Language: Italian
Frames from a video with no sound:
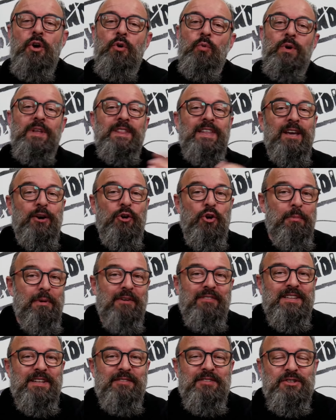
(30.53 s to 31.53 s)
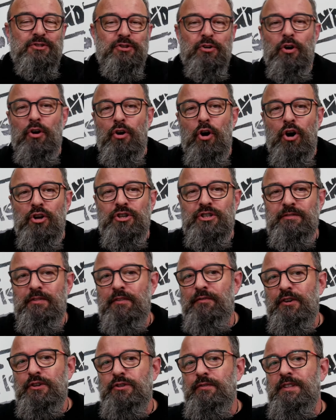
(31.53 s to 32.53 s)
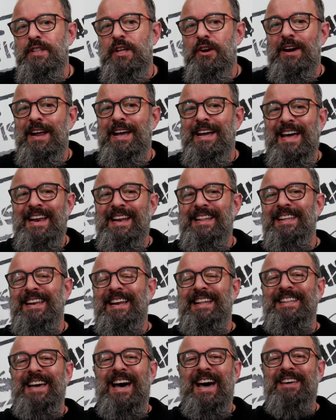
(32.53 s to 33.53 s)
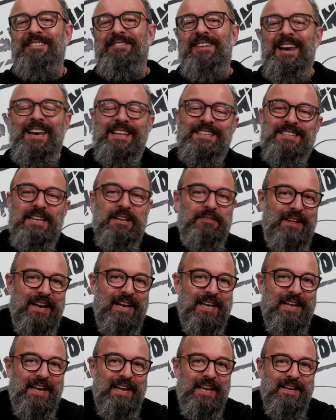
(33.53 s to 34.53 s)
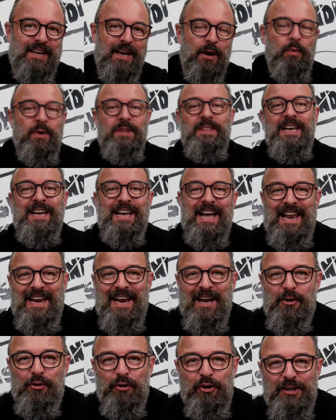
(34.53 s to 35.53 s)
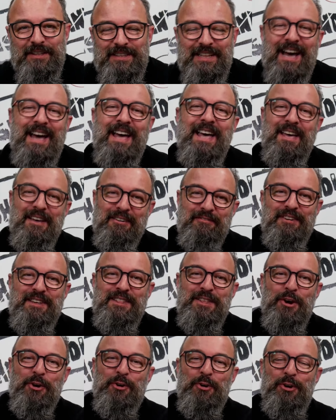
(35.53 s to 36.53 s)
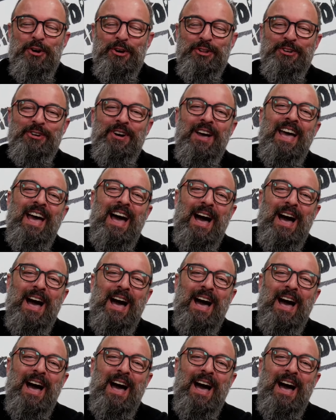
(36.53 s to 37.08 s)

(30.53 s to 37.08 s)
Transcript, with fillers: Quindi come avete visto oggi vi faccio vedere una canna della Daiva, la Silver Creek, quindi canna corta, video corto.